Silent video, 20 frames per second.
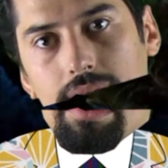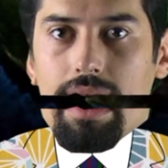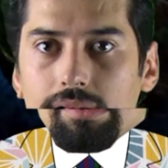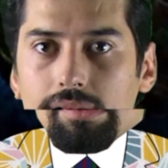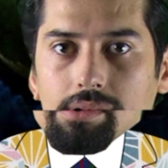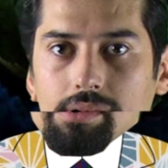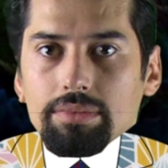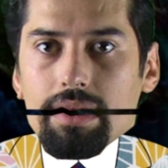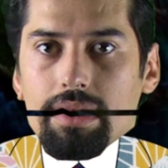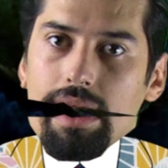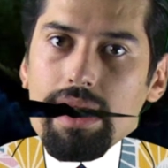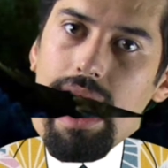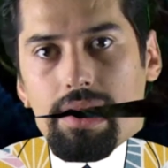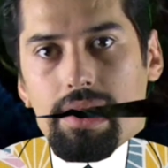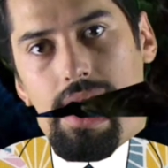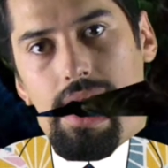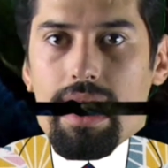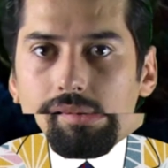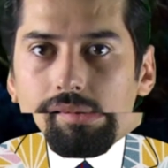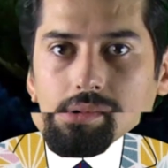pour une nouvelle
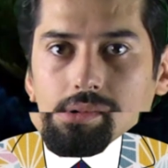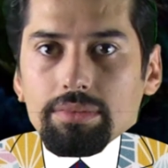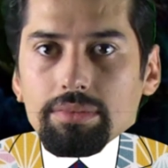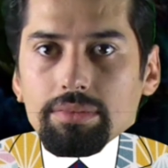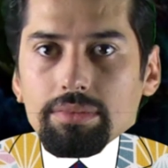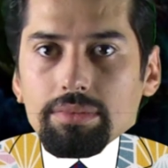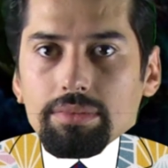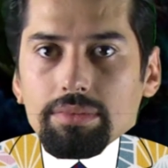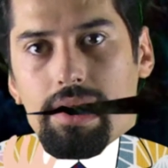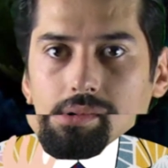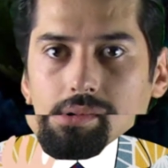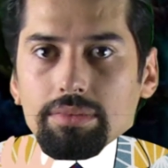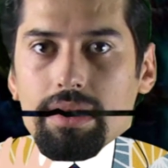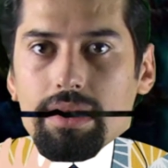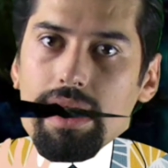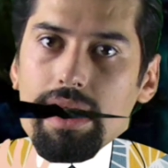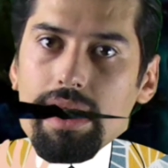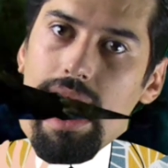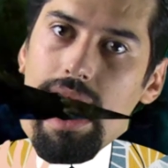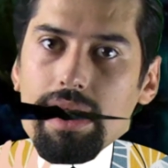interview. N'oubliez
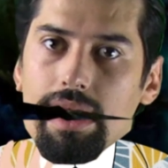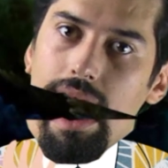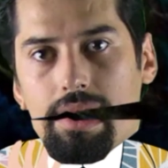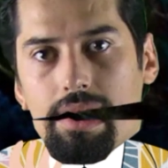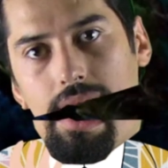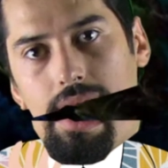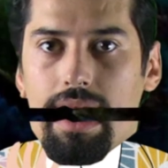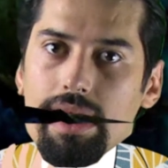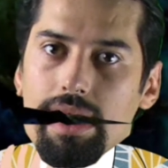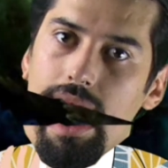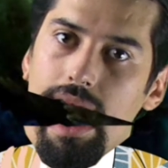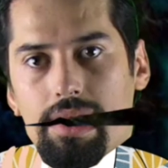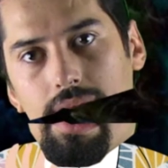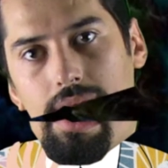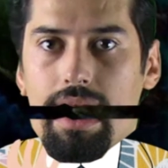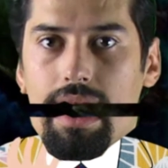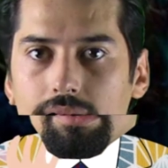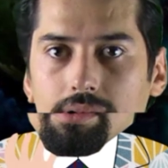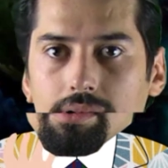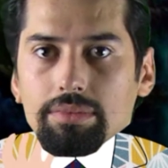pas de liker et
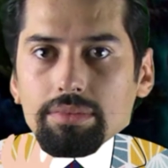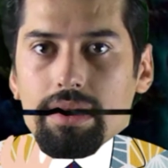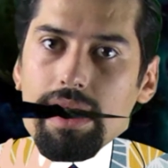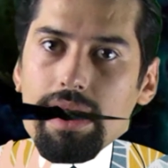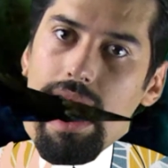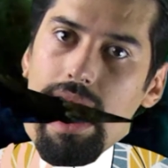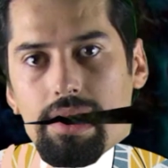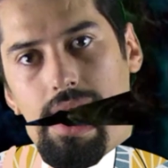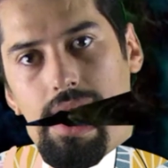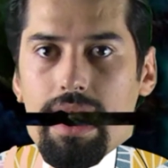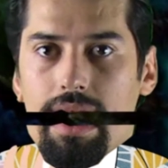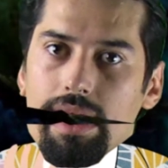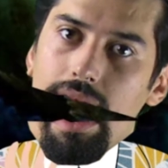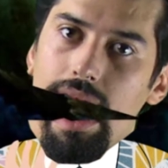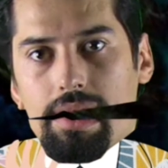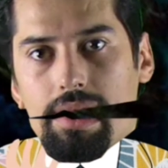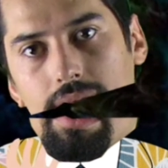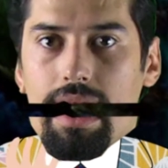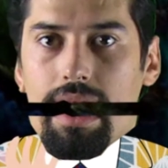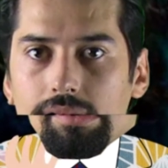partager. Je vous dis
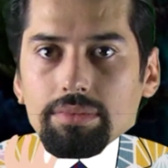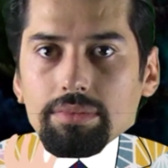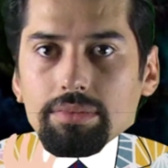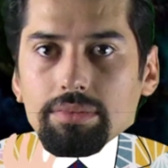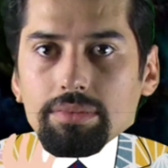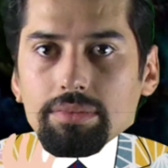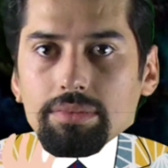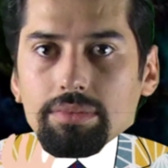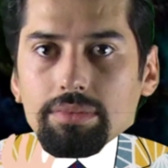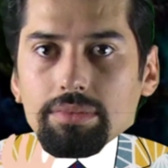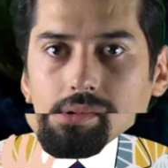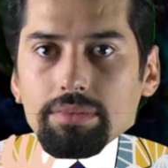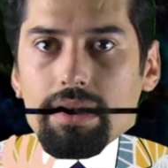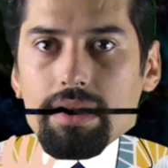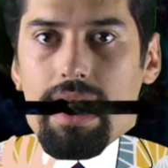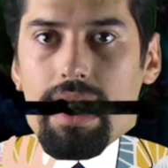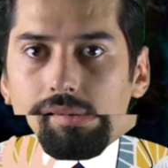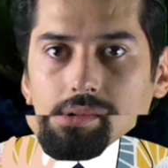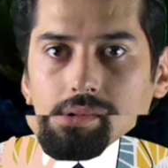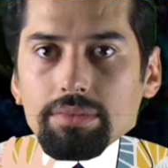salut.
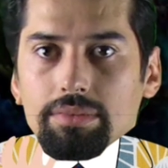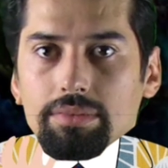Salut